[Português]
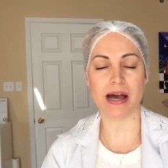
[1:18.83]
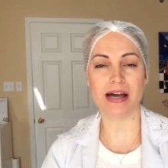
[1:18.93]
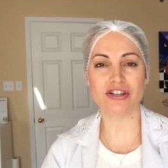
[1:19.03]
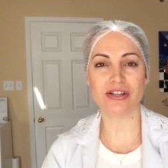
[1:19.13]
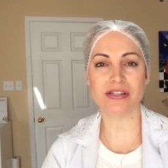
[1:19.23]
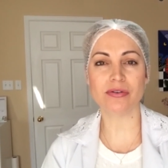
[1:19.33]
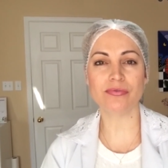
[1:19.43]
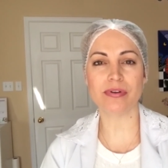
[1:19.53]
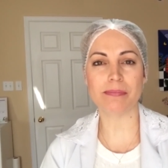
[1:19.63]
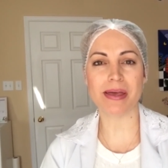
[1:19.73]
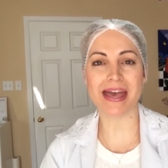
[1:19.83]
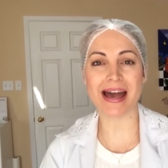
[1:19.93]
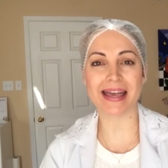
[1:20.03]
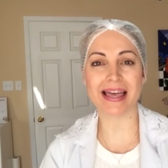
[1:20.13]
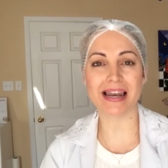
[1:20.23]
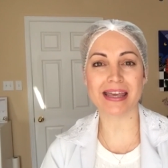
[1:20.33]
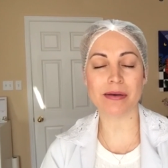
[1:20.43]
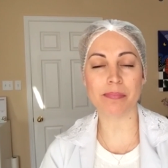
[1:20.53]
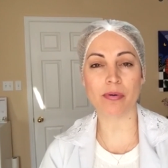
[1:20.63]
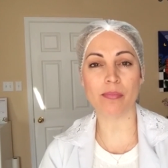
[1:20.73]
A radiação UVB é aquela
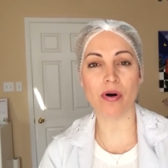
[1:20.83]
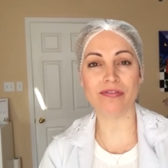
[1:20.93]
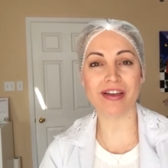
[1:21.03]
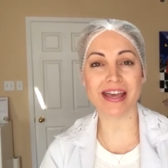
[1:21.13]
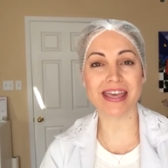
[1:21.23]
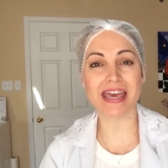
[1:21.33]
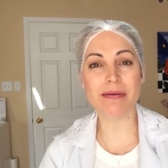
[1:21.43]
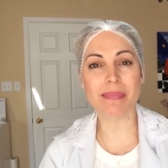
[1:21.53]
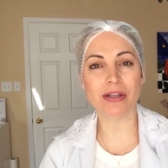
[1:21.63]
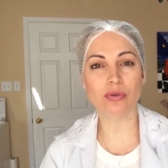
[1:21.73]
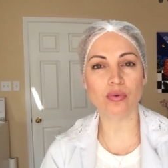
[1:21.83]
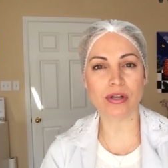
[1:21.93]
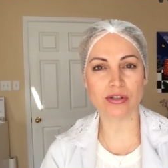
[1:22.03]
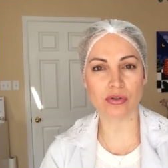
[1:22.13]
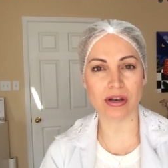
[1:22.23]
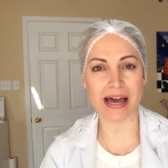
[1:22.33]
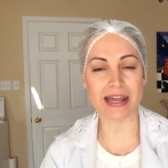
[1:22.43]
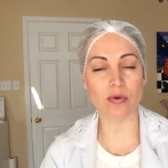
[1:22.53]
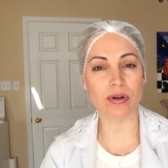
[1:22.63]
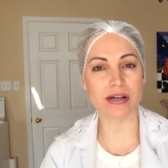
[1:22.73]
que promove a queimadura
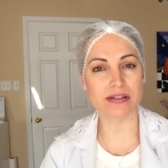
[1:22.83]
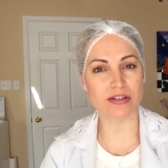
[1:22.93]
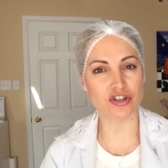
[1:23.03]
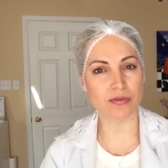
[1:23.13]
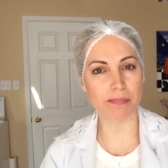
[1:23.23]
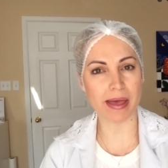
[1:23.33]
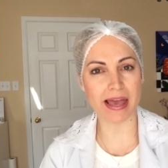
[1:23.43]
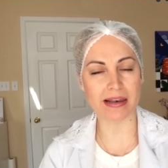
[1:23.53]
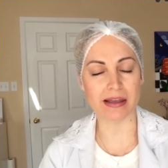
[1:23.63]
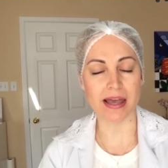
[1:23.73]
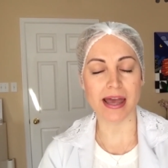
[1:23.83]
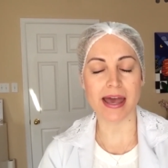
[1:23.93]
solar e o câncer de pele.